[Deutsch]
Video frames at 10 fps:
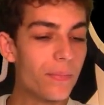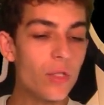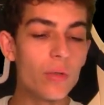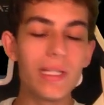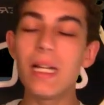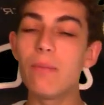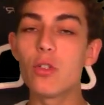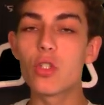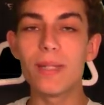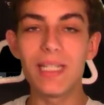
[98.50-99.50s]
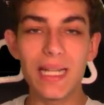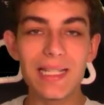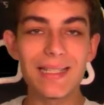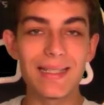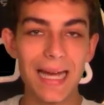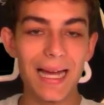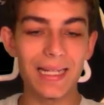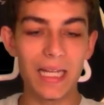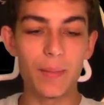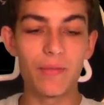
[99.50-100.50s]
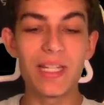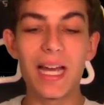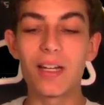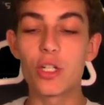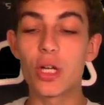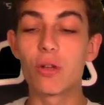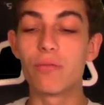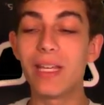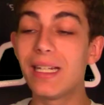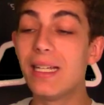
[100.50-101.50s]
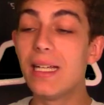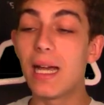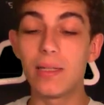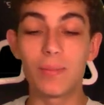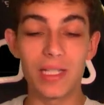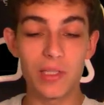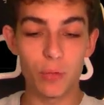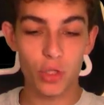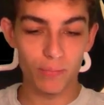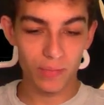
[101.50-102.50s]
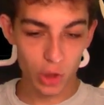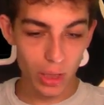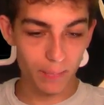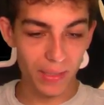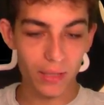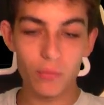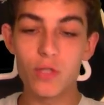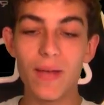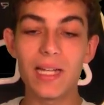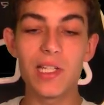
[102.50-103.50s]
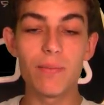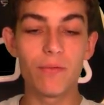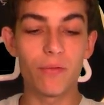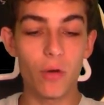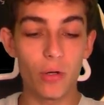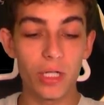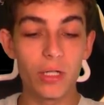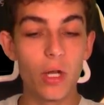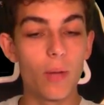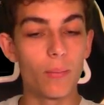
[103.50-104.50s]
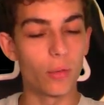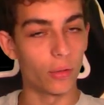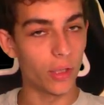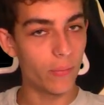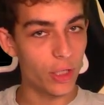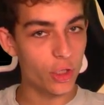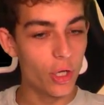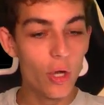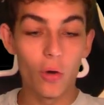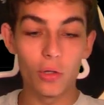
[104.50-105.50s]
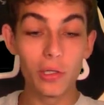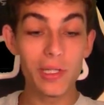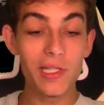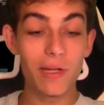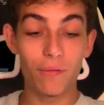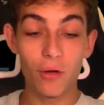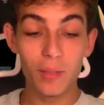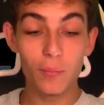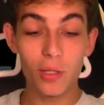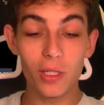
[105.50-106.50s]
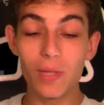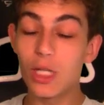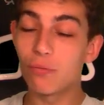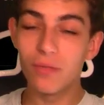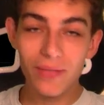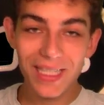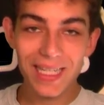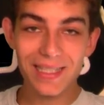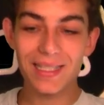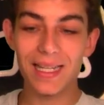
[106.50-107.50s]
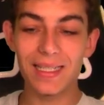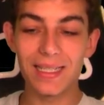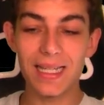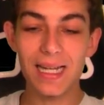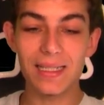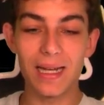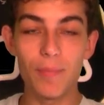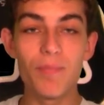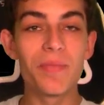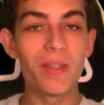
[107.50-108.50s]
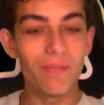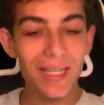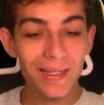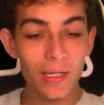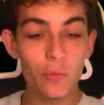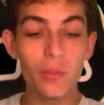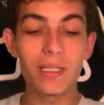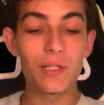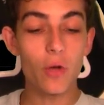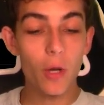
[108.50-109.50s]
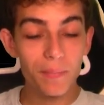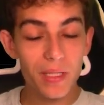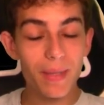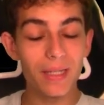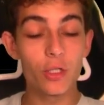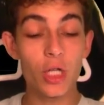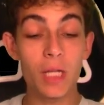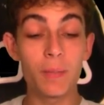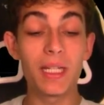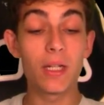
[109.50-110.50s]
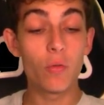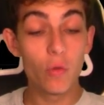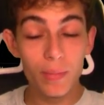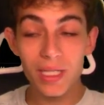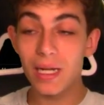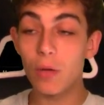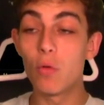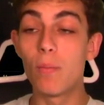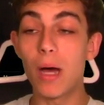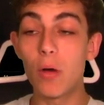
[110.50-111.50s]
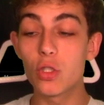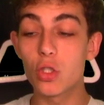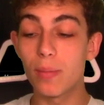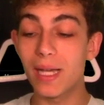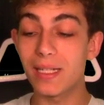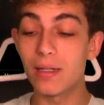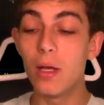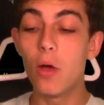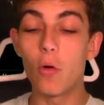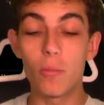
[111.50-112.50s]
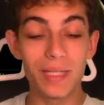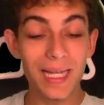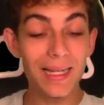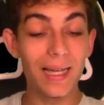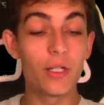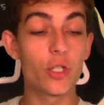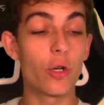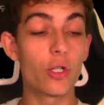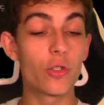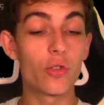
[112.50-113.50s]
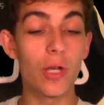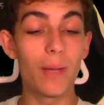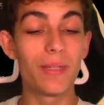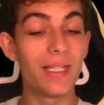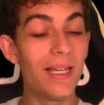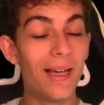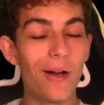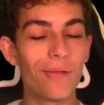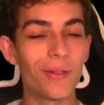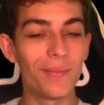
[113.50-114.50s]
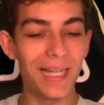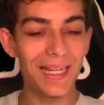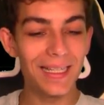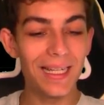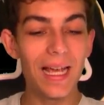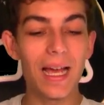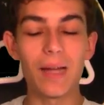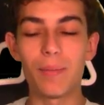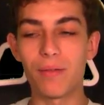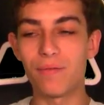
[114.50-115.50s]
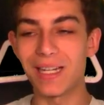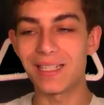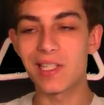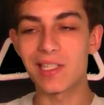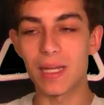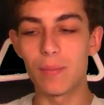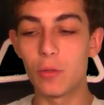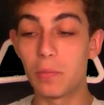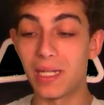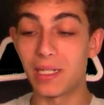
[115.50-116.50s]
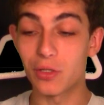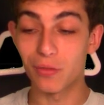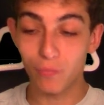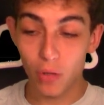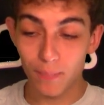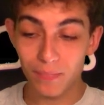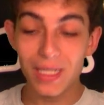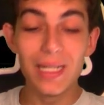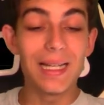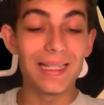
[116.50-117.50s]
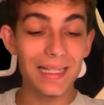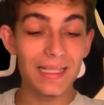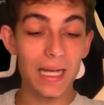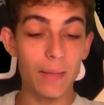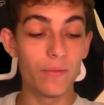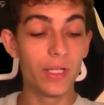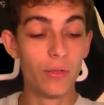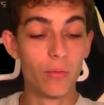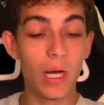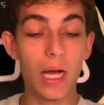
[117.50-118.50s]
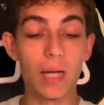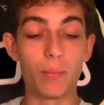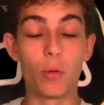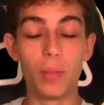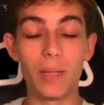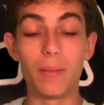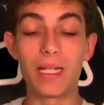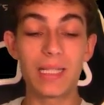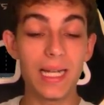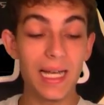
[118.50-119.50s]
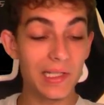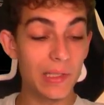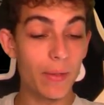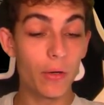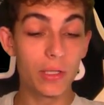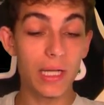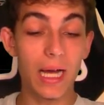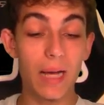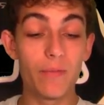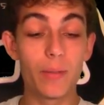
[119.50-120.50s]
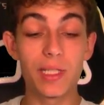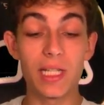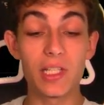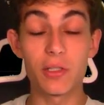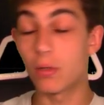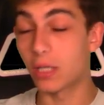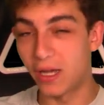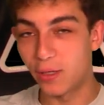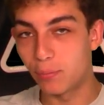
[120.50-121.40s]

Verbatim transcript: Und den haben wir uns über die letzten Tage immer wieder angeschaut wegen einem ganz bestimmten Chart-Pattern. Und zwar diesem Falling Broadening Wedge. Und Leute, dieser Falling Broadening Wedge, wie wir die ganze Zeit gesagt haben, wäre natürlich das optimale Chart Pattern, um hier nach oben auszubrechen, um dann eine Chance zu haben, hier auf dem Daily ein perfektes W Pattern zu formen. Jetzt haben wir hier nur ein Problem. Als allererstes mal, Leute, haben wir bis jetzt noch kein